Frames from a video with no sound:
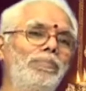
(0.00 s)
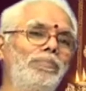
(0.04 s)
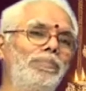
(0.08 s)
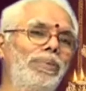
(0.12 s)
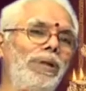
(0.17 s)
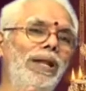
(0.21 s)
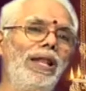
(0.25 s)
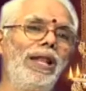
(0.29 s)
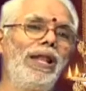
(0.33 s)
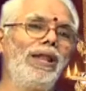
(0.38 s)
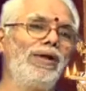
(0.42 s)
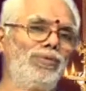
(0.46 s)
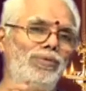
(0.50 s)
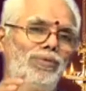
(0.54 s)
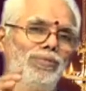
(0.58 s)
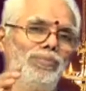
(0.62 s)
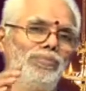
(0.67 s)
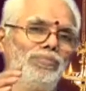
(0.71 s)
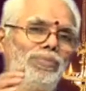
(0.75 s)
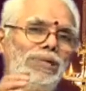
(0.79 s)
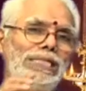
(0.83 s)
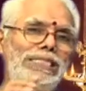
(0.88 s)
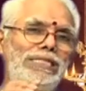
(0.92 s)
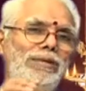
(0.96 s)
పిల్లలకు
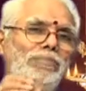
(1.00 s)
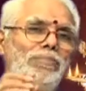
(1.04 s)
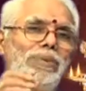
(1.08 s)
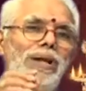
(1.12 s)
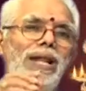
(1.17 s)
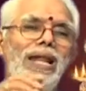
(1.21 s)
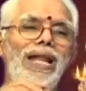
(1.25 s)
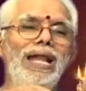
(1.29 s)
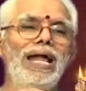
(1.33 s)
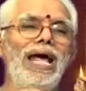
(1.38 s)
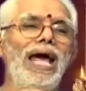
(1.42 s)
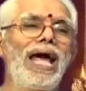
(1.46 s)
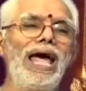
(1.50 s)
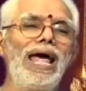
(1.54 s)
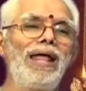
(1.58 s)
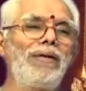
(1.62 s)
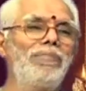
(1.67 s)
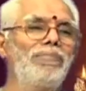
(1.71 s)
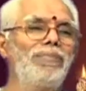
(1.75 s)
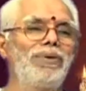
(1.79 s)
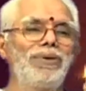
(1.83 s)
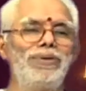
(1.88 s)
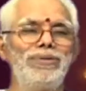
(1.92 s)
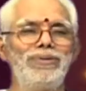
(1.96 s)
పక్షి పిల్లలకు
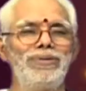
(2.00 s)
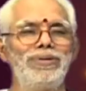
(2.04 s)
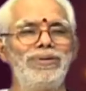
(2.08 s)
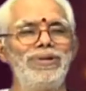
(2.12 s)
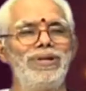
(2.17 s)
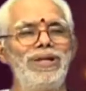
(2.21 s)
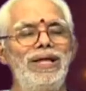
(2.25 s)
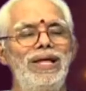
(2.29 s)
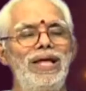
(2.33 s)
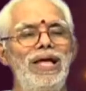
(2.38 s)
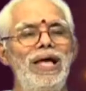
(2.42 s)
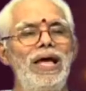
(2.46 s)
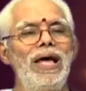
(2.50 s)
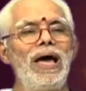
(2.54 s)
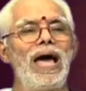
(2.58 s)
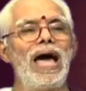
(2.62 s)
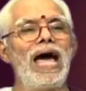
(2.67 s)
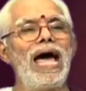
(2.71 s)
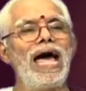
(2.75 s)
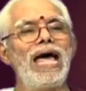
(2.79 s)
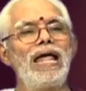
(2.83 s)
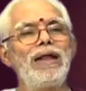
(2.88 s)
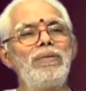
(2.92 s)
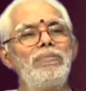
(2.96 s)
ఆహారం పెడుతుంది
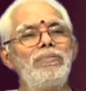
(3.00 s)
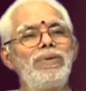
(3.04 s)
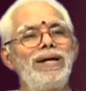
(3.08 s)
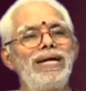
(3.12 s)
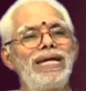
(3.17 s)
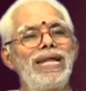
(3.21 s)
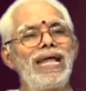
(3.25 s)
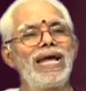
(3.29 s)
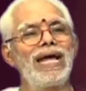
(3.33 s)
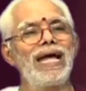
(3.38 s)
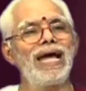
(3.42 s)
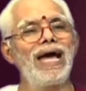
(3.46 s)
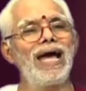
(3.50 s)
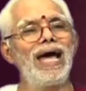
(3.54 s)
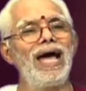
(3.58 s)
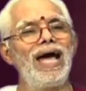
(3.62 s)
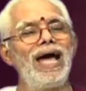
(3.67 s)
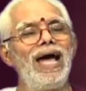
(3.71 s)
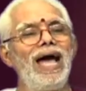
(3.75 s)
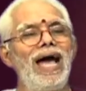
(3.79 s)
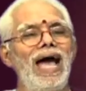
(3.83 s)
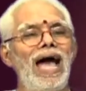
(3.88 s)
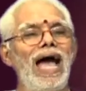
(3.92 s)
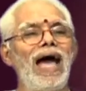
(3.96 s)
ఆహారం పెట్టాక
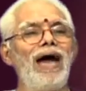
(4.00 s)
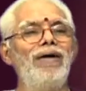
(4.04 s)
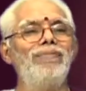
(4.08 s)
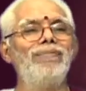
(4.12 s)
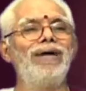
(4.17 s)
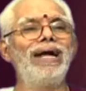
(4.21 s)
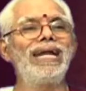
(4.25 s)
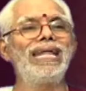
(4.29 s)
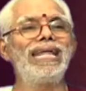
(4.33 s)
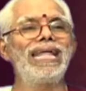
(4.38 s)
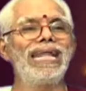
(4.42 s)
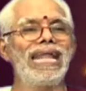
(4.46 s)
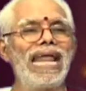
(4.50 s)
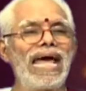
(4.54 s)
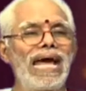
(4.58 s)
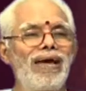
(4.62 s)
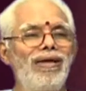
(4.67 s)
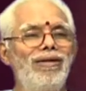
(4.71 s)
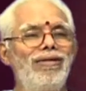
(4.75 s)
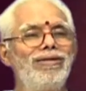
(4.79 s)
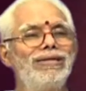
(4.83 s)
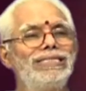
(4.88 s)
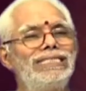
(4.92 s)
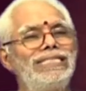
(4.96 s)
వాటికి
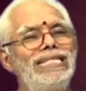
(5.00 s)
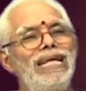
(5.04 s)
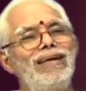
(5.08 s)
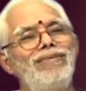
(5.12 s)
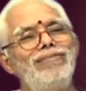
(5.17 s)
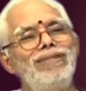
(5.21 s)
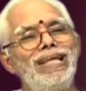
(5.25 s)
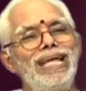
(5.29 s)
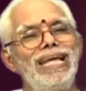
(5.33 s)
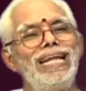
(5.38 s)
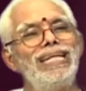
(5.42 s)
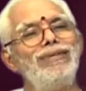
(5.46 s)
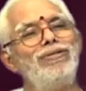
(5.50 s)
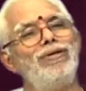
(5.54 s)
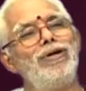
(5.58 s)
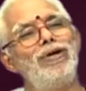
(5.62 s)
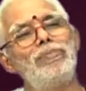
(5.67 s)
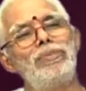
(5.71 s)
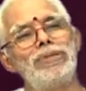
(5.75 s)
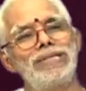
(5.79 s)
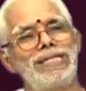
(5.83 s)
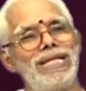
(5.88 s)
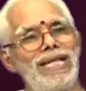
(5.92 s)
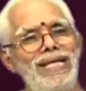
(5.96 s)
రెక్కలు వస్తే అవి ఎగిరి
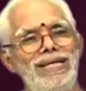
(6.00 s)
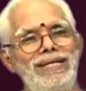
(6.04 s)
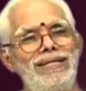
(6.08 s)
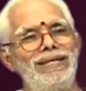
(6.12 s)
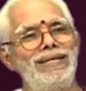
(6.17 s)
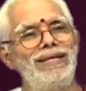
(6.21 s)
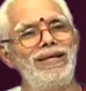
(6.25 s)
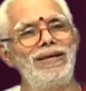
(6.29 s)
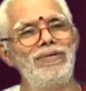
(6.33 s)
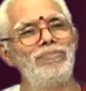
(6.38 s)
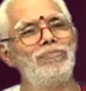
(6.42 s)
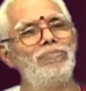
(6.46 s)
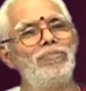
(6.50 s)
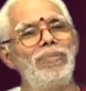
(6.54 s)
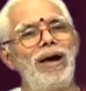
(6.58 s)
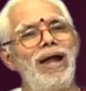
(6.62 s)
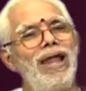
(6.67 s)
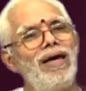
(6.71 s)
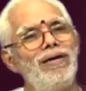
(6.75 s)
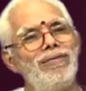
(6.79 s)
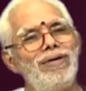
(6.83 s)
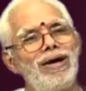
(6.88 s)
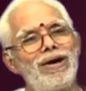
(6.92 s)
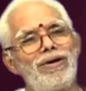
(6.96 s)
వెళ్ళిపోతాయి
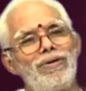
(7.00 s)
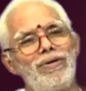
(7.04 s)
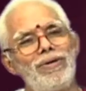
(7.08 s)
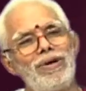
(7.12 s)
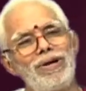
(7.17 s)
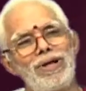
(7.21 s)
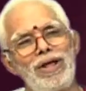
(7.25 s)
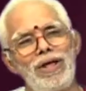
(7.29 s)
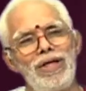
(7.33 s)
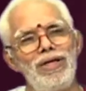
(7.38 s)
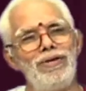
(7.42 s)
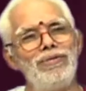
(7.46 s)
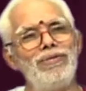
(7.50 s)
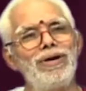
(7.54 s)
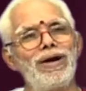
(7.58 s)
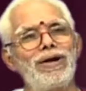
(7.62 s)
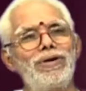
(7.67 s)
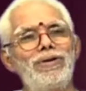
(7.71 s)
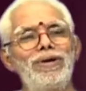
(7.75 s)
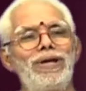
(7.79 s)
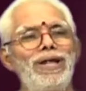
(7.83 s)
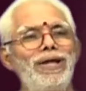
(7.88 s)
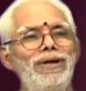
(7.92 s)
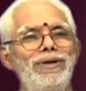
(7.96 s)
మళ్ళీ అవి ఎక్కుంటాయో ఇవి
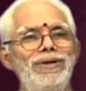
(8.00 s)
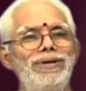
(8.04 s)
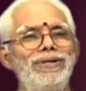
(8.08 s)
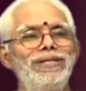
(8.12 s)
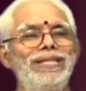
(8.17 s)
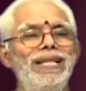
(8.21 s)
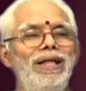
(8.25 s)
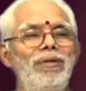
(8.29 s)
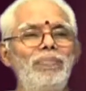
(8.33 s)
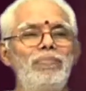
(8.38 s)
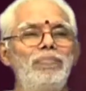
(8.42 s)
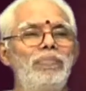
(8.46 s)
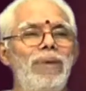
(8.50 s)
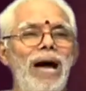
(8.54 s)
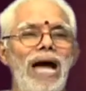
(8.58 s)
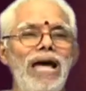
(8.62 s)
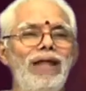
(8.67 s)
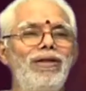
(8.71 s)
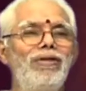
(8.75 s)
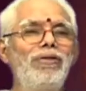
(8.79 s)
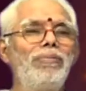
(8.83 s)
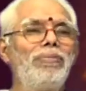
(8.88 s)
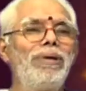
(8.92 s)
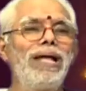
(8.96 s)
ఎక్కుంటాయో
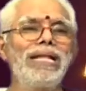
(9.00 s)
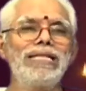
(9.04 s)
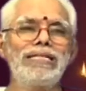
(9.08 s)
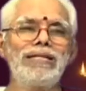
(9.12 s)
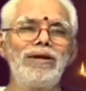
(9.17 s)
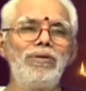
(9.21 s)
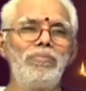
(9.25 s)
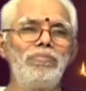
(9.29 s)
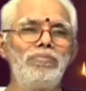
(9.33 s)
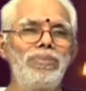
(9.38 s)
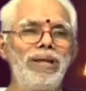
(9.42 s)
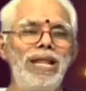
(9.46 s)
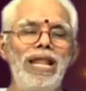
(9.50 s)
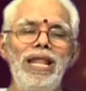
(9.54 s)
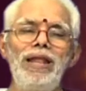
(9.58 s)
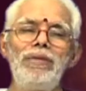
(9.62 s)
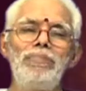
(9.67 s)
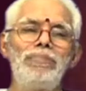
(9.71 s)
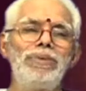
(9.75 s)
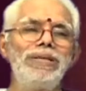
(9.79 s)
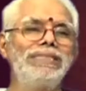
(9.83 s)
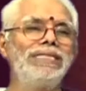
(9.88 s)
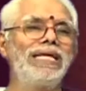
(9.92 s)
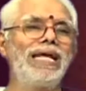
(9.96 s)
మానవులు మాత్రం
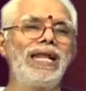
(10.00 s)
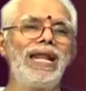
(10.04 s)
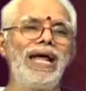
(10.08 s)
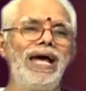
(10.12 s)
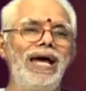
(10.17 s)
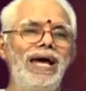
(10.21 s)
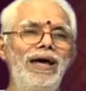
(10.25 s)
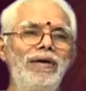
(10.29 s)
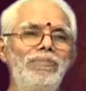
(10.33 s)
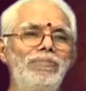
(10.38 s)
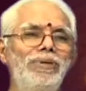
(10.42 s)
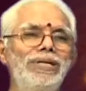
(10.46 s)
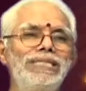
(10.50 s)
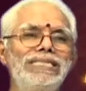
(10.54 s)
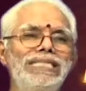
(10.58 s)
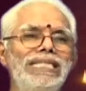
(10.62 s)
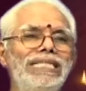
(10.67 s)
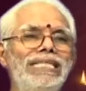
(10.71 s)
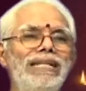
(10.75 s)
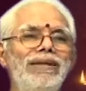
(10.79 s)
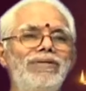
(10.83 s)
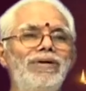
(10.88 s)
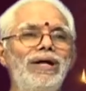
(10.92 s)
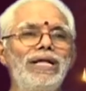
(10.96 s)
పిల్లల్ని పెంచారా పెంచిన
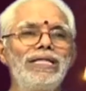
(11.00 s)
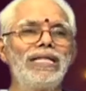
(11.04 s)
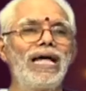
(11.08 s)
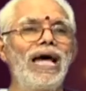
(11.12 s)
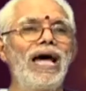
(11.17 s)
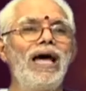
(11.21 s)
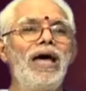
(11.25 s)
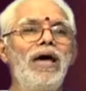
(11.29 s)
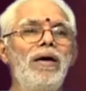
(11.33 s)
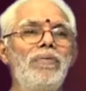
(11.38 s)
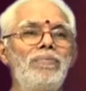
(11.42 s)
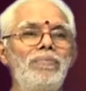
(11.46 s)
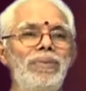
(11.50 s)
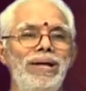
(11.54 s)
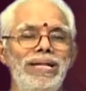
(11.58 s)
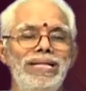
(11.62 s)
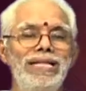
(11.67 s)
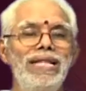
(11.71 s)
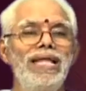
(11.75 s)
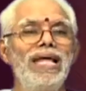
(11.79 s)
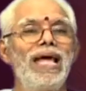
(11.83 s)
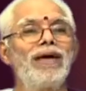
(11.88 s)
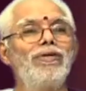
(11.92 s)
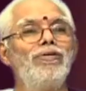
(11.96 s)
తర్వాత
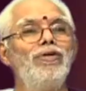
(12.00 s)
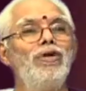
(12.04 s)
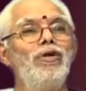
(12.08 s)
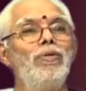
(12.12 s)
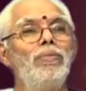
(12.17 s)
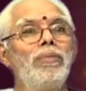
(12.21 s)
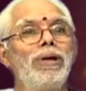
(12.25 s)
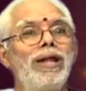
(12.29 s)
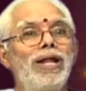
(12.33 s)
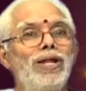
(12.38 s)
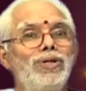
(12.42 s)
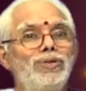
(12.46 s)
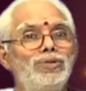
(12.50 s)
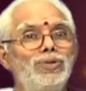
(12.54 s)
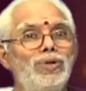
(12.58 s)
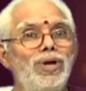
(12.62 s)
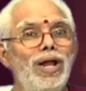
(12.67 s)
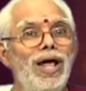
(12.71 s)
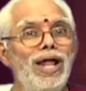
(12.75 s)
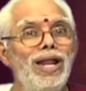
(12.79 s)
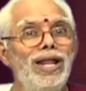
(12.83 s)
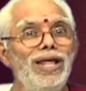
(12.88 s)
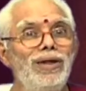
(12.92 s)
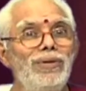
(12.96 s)
పెద్ద యాగి వీళ్ళు మనం
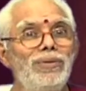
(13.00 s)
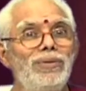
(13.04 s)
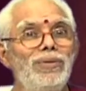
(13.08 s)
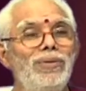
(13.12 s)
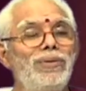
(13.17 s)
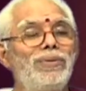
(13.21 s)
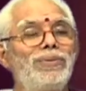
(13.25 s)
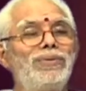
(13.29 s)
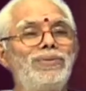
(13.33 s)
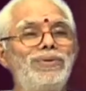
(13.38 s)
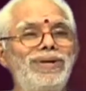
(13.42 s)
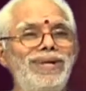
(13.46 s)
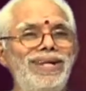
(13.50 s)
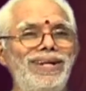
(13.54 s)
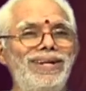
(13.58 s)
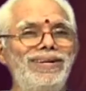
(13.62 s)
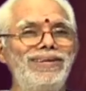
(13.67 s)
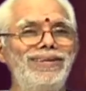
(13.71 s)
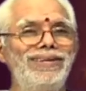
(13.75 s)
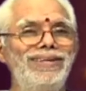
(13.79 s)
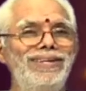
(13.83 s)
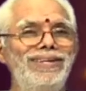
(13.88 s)
చూడాలి అని కోరుకుంటారు